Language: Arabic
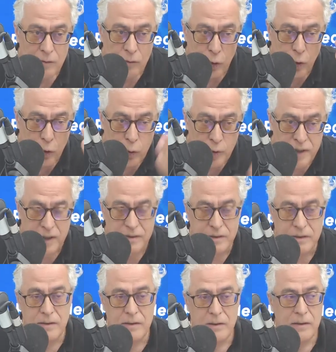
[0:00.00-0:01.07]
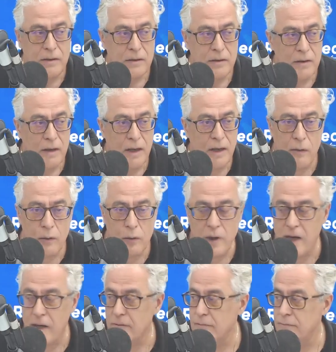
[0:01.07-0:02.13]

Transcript: هوية هؤلاء